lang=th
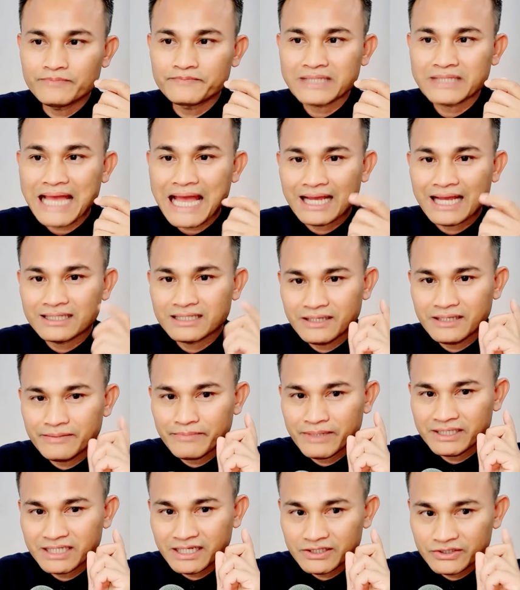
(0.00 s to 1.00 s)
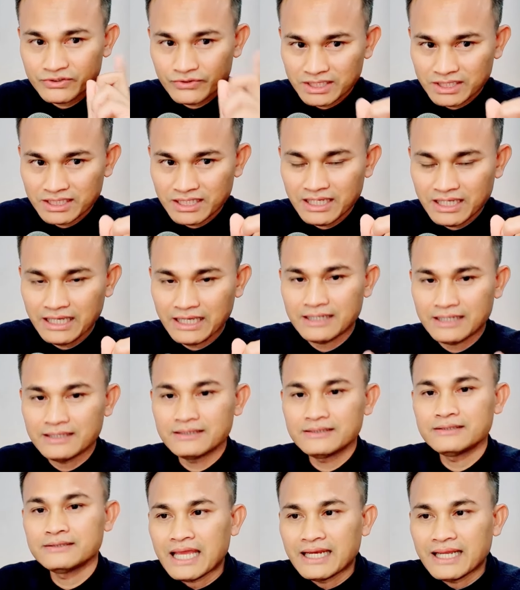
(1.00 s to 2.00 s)
บตตาที่ไม่ใช่ส่วนที่เห็น
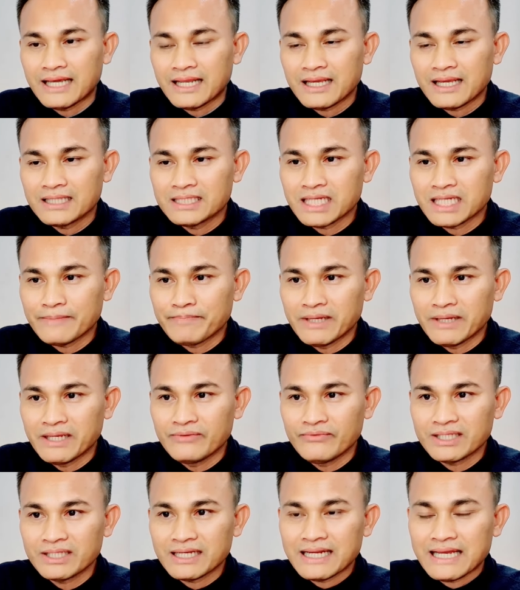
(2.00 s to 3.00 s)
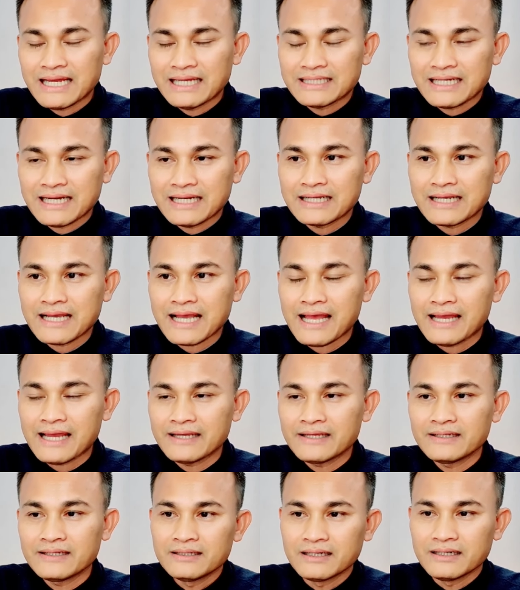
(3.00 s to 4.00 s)
อันนั้นจะเป็นเวทนาทางกาย
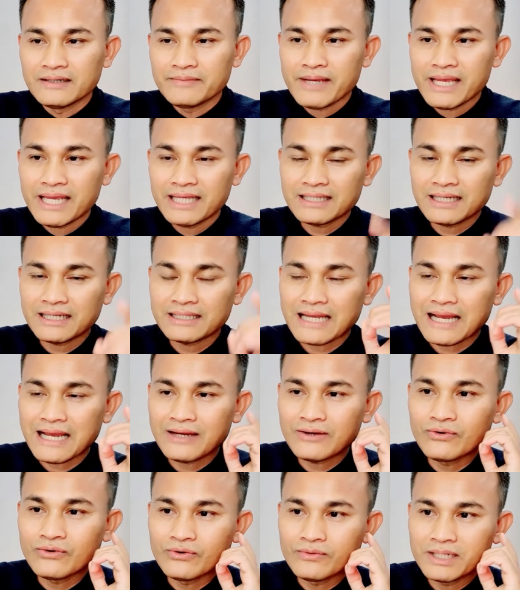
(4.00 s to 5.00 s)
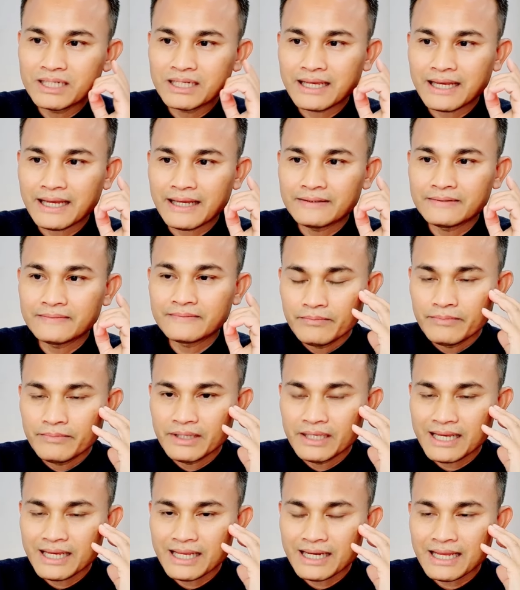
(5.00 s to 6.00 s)
หรือแม้แต่ทางหูเหมือนกัน
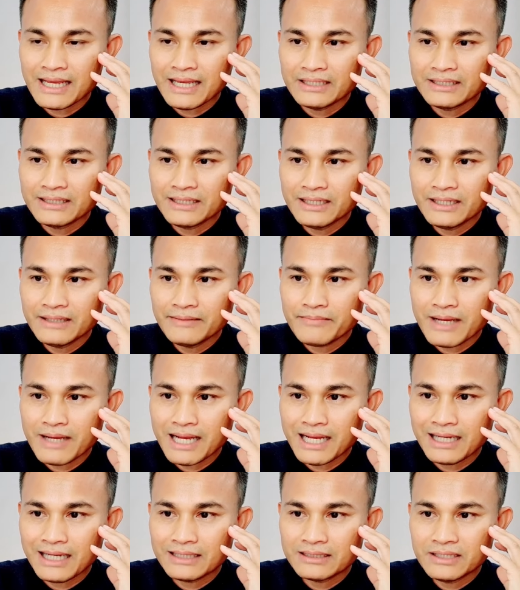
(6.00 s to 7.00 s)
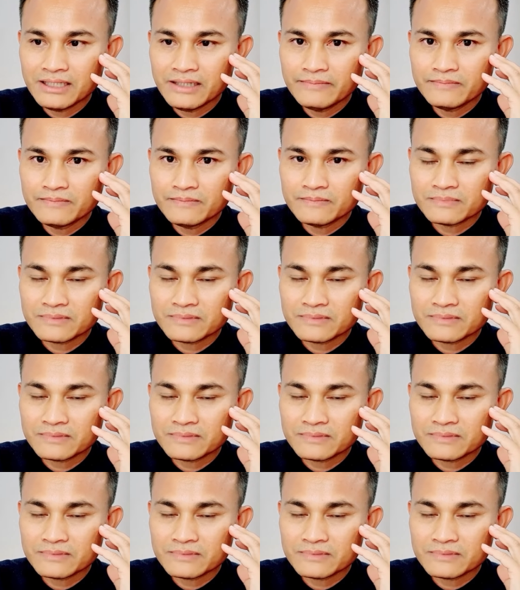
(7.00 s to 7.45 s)
มีอะไรที่มาทิ่ม